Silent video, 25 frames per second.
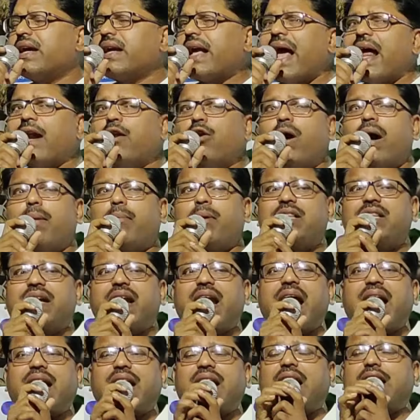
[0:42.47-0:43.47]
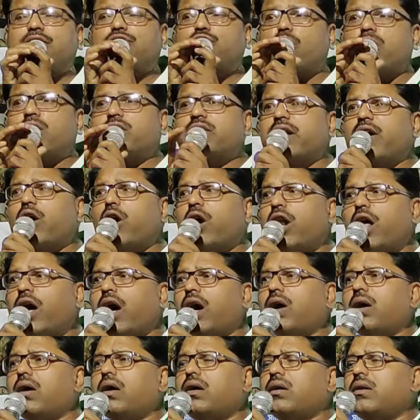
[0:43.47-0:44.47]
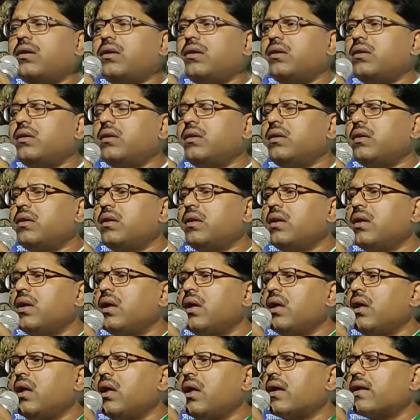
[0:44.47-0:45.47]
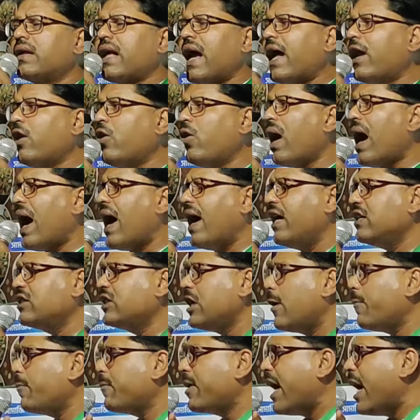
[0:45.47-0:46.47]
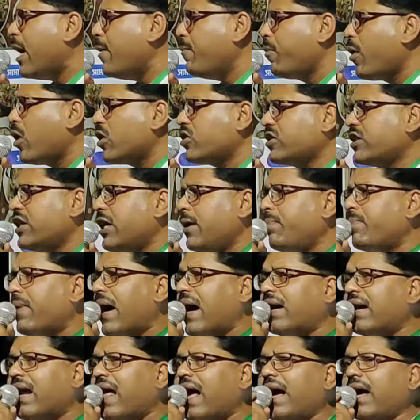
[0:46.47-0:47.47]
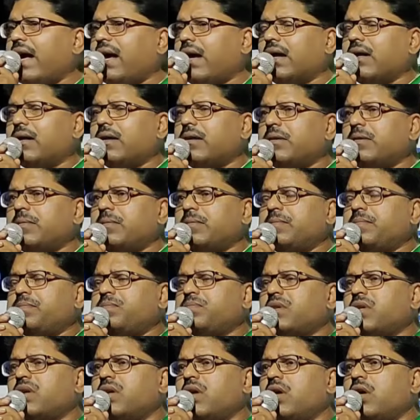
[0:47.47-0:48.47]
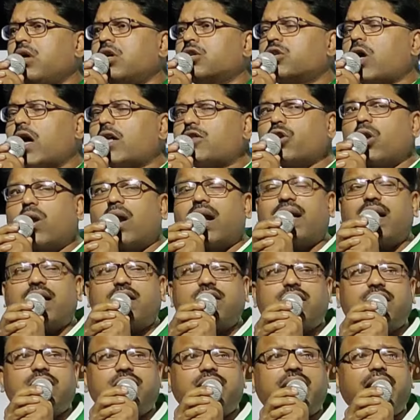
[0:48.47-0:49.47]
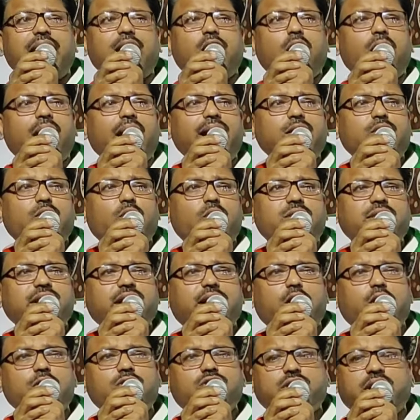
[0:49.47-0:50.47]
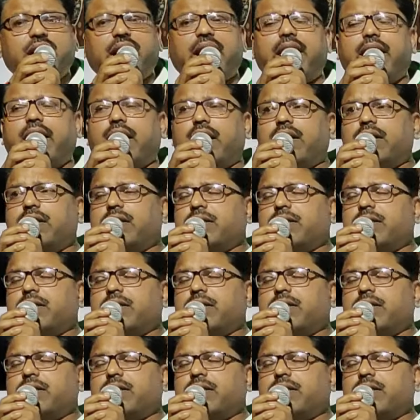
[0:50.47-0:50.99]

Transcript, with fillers: যে কেন আমাদের একলা চলতে হলো কেন আইএসএফ কে পশ্চিম বাংলায় সতেরোটা সিটে লড়াই করতে হচ্ছে